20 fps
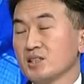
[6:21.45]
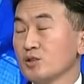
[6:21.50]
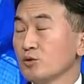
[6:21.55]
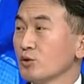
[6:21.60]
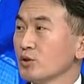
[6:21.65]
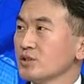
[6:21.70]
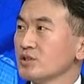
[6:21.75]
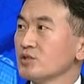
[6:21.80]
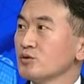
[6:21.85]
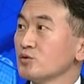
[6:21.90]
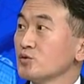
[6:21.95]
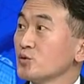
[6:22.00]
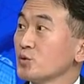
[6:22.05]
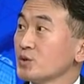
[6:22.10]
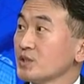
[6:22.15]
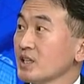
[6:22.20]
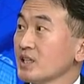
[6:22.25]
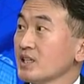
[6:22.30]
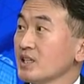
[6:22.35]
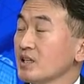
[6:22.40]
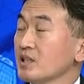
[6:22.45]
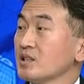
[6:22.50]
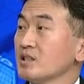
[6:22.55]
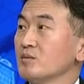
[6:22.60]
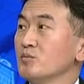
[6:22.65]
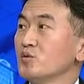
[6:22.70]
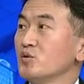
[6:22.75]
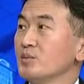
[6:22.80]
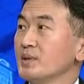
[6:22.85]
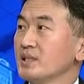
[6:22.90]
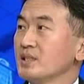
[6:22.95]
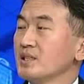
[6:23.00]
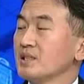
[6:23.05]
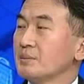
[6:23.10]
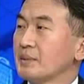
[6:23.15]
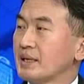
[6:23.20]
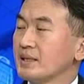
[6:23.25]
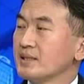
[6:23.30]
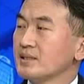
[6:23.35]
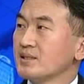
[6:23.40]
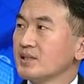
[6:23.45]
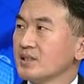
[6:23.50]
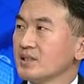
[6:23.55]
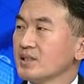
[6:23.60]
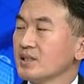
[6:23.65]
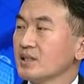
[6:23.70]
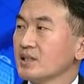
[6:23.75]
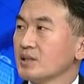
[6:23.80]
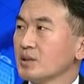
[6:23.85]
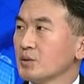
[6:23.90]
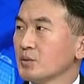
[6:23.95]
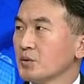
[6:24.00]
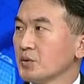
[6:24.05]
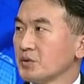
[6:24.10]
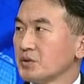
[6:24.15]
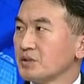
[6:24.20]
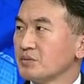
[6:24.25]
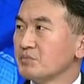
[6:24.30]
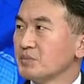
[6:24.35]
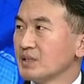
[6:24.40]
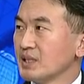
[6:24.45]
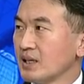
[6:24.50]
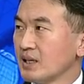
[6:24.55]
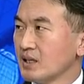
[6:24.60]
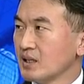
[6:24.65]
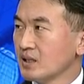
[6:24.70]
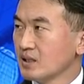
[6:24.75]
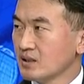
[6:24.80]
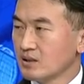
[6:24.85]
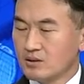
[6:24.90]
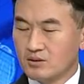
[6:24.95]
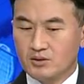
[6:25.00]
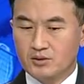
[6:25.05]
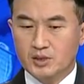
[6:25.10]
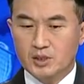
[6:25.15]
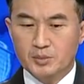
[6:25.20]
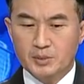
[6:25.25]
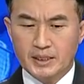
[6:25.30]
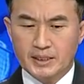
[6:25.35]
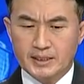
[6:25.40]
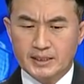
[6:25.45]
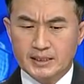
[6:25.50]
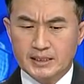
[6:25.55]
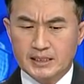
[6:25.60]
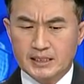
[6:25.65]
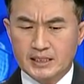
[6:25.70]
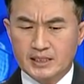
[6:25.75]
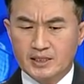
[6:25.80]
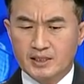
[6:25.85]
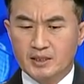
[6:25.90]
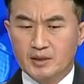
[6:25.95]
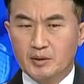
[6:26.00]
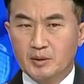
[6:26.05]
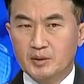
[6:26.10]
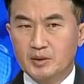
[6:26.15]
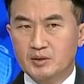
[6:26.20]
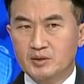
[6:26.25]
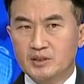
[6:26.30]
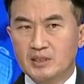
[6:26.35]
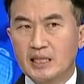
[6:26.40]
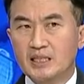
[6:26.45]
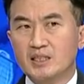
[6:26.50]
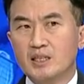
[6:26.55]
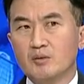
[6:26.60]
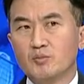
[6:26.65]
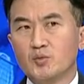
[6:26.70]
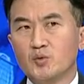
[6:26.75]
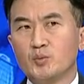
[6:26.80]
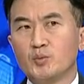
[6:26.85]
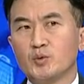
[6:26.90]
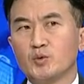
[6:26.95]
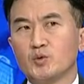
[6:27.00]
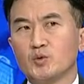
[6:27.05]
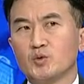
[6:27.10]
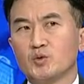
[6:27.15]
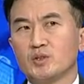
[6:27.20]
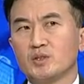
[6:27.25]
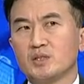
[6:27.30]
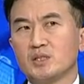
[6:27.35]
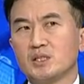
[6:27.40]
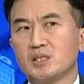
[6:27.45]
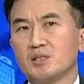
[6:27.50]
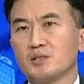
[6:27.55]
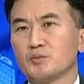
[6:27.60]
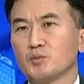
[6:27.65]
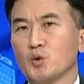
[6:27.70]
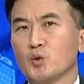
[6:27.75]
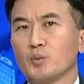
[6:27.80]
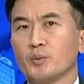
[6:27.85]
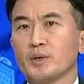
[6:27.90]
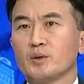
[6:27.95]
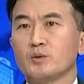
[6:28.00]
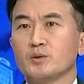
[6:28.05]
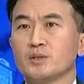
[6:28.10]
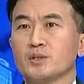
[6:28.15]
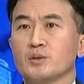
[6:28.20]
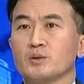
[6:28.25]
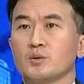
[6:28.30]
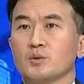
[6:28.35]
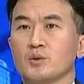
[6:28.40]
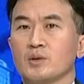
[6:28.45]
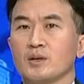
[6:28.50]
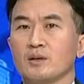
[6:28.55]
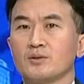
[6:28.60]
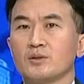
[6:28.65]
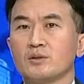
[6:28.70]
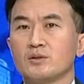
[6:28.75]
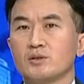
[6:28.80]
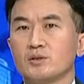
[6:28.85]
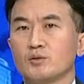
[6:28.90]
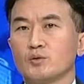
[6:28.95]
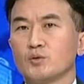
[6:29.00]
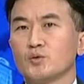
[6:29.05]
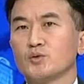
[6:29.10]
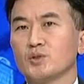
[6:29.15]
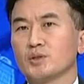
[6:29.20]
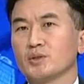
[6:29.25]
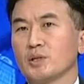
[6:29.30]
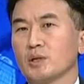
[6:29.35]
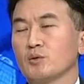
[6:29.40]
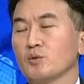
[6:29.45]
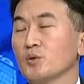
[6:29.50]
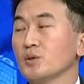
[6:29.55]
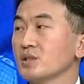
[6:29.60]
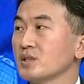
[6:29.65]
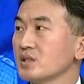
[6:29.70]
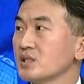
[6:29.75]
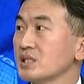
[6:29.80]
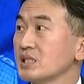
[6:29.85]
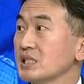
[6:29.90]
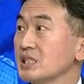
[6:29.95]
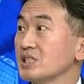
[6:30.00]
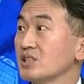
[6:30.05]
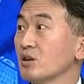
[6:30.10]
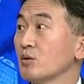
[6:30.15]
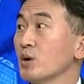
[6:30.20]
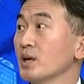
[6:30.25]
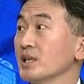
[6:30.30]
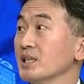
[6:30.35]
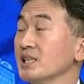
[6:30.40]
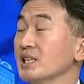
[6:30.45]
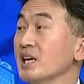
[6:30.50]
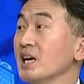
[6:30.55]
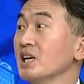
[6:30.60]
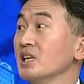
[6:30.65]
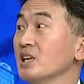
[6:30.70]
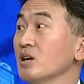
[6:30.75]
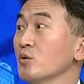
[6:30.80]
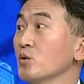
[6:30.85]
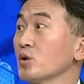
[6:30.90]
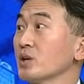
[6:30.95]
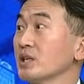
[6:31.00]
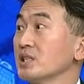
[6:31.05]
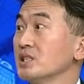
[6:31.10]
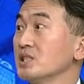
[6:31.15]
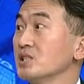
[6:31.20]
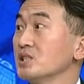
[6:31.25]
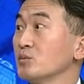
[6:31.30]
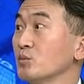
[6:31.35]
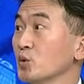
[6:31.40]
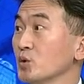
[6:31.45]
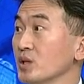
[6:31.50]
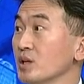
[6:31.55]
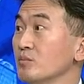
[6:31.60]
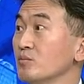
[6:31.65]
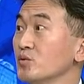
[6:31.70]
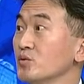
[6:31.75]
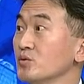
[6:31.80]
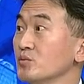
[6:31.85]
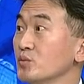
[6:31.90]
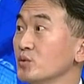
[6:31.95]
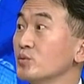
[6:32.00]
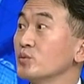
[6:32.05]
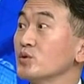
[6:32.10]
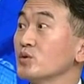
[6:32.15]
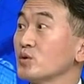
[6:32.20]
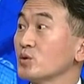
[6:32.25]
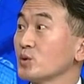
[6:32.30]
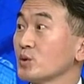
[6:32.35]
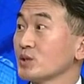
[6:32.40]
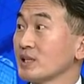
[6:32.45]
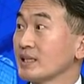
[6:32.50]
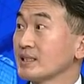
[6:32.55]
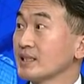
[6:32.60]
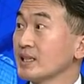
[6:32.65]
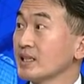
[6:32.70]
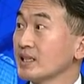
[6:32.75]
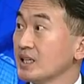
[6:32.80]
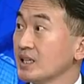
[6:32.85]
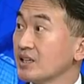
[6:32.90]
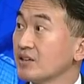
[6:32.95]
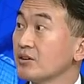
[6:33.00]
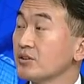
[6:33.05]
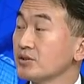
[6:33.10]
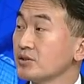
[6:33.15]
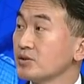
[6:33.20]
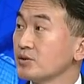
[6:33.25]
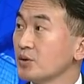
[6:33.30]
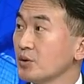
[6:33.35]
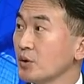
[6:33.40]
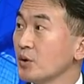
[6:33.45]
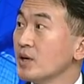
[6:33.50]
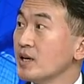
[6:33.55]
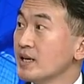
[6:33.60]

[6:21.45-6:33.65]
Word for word: 기울어진 음. 운동장이란 그런 불만들이 많이 제기가 되고 있습니다. 네. 그렇지만 이제 상당 부분은 지금 공매도 제도가 어떤 식으로 운영되고 있는지 정확히 이해하고 계시지 못한 부, 분들도 상당히 네. 있거든요.